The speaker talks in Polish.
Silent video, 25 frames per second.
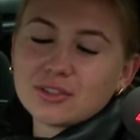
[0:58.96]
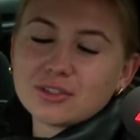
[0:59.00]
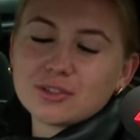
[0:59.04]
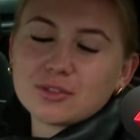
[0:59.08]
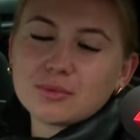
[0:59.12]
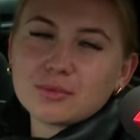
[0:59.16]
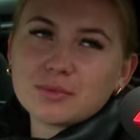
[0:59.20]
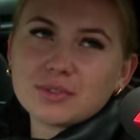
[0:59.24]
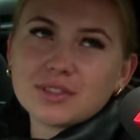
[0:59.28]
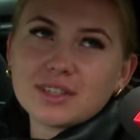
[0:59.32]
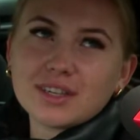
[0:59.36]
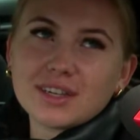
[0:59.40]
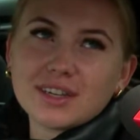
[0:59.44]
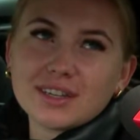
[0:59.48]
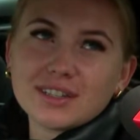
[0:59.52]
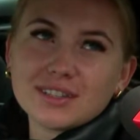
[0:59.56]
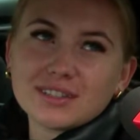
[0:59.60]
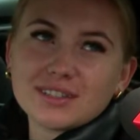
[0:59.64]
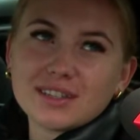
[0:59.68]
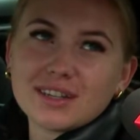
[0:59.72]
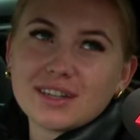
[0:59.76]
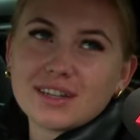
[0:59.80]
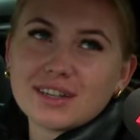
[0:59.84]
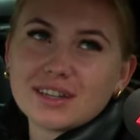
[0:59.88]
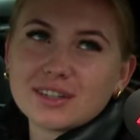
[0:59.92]
osób
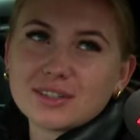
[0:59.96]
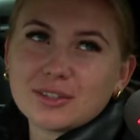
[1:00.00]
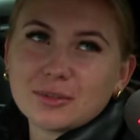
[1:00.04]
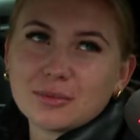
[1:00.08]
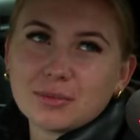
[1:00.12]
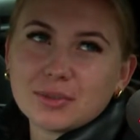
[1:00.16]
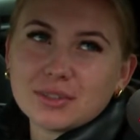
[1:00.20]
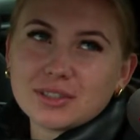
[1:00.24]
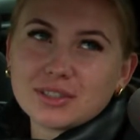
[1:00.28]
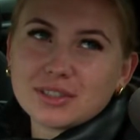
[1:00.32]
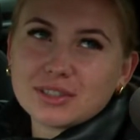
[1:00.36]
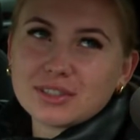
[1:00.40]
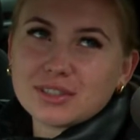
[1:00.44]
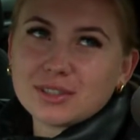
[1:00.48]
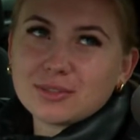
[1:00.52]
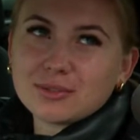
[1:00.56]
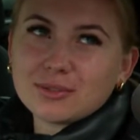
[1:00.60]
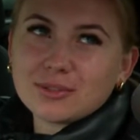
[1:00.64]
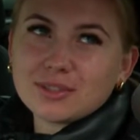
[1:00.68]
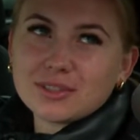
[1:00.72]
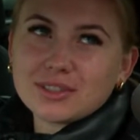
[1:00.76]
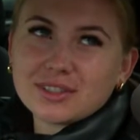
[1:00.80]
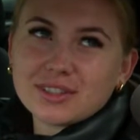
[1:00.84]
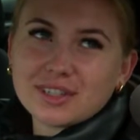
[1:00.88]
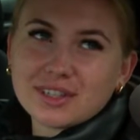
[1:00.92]
zniechęca, ale kto będzie chciał,
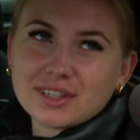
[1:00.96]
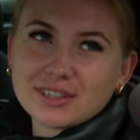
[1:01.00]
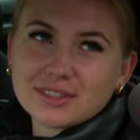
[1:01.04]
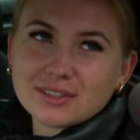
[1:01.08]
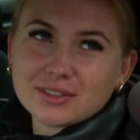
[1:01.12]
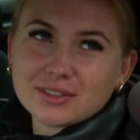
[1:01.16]
to i tak